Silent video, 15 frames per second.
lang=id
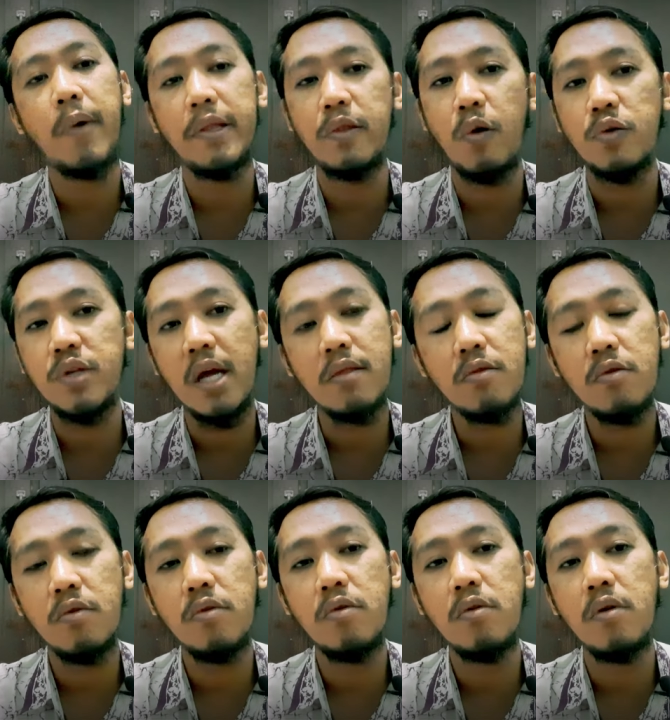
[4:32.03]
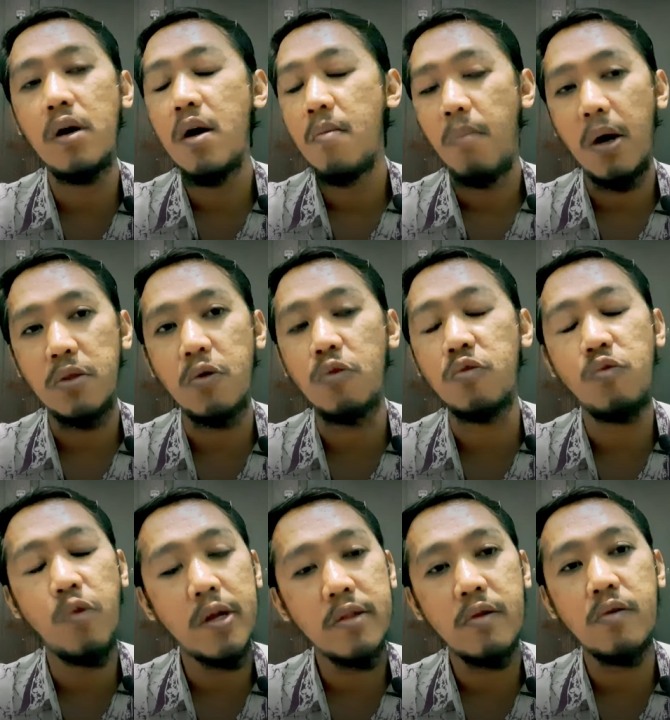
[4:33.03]
patok satu patok
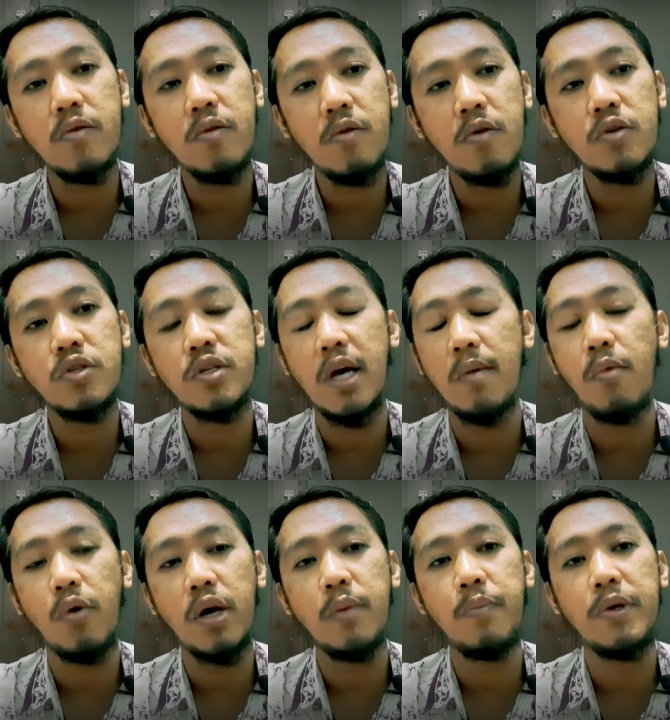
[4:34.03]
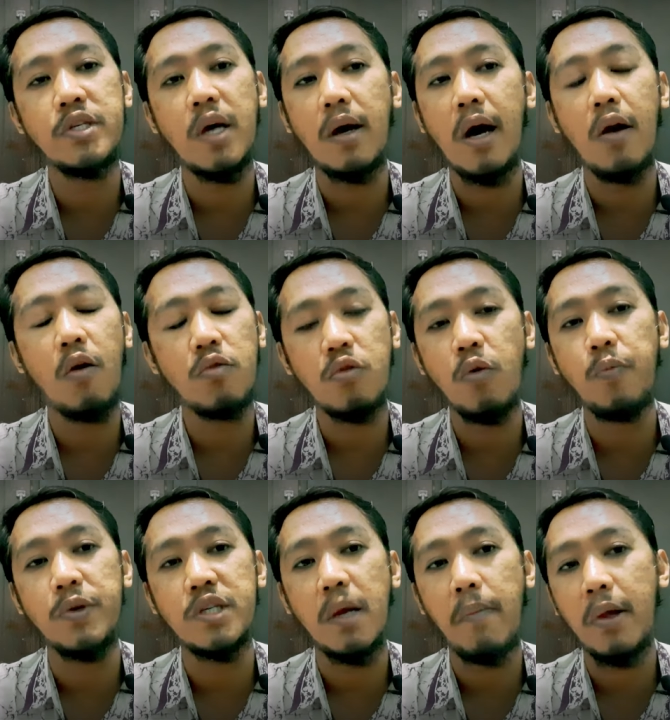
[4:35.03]
dua terus ya mungkin bisa kalau toh
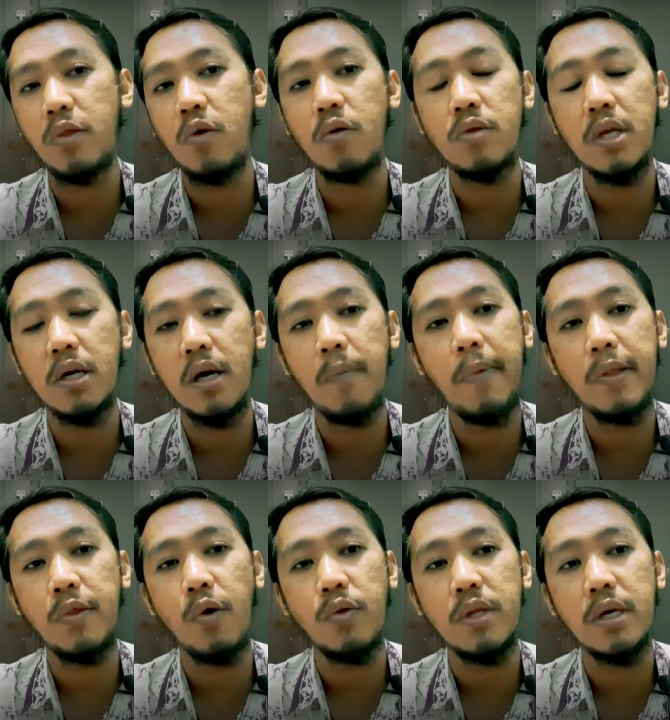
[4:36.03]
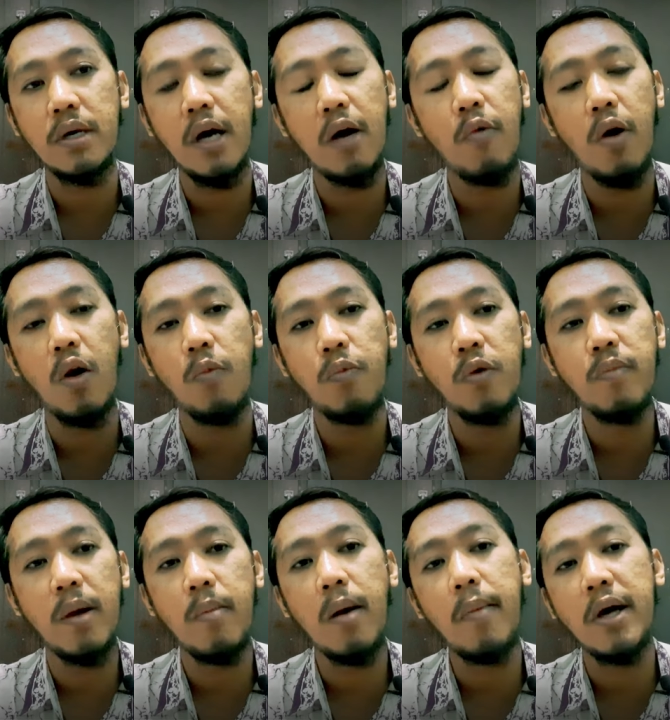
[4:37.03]
bisa patok tiga patok tiga walaupun
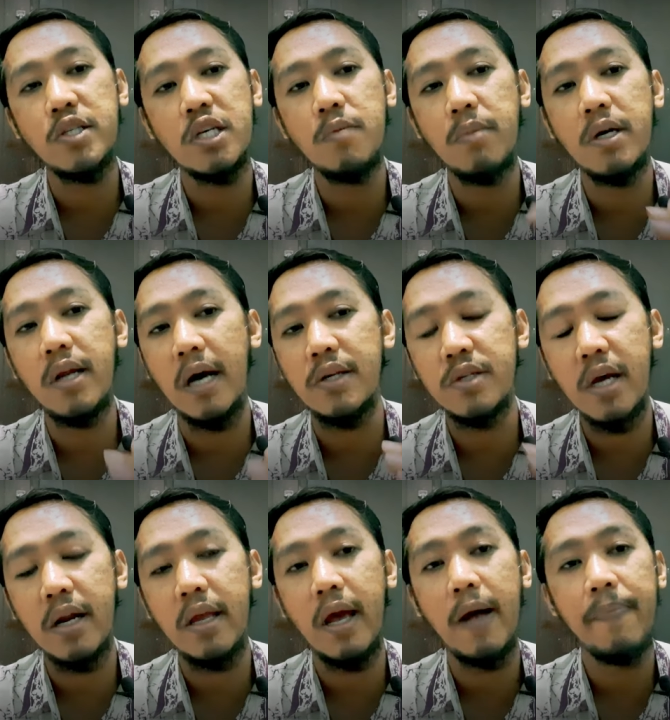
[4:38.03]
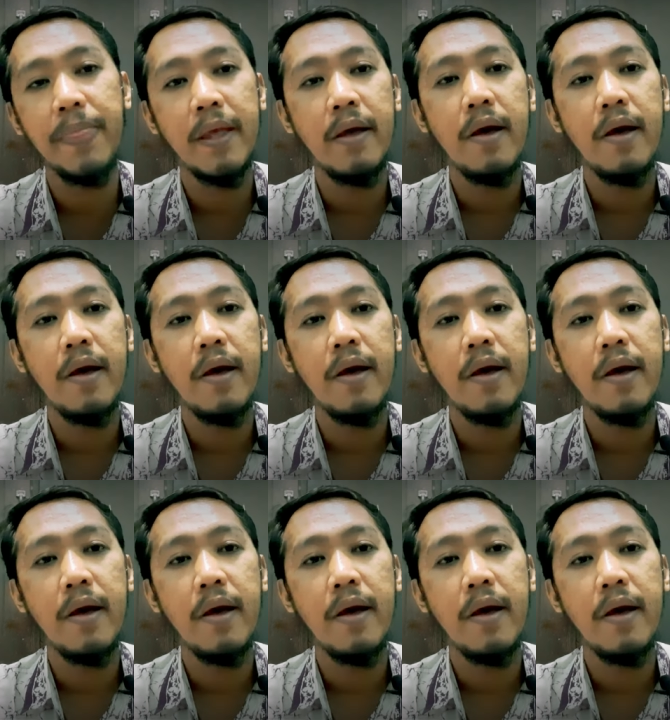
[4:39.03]
memang masih mendasar ya